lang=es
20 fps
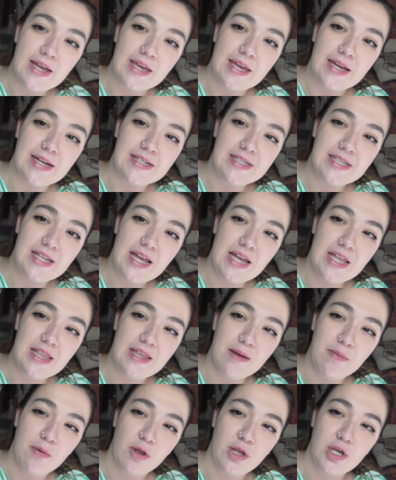que es de
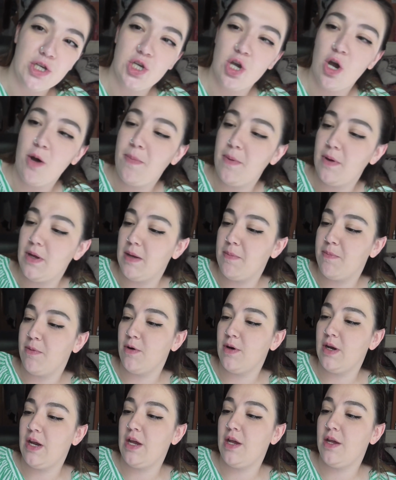The Body Shop y
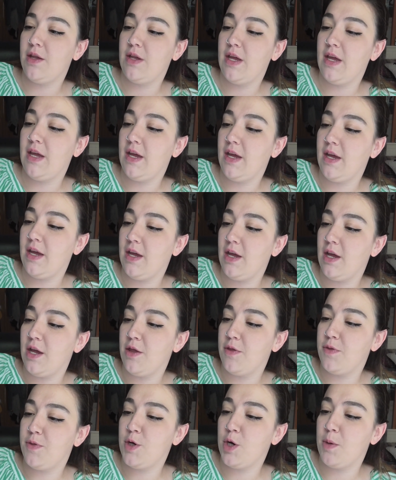pone de
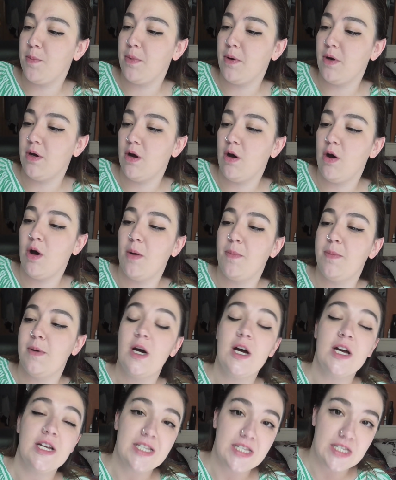eh, Drop Up
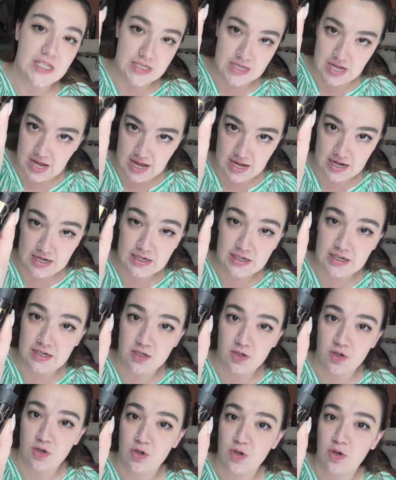Sun,
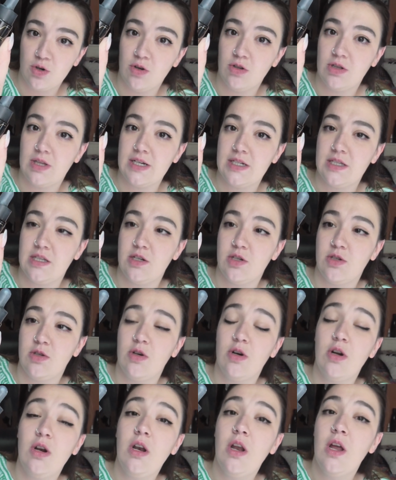que son gotas de
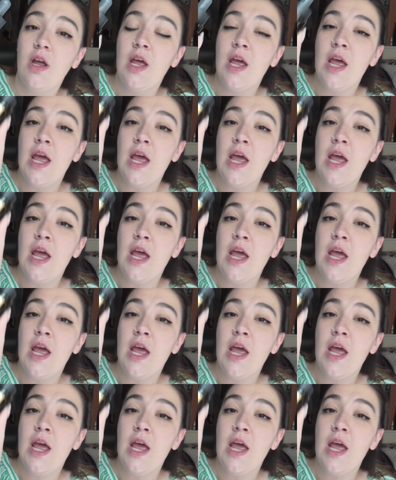sol.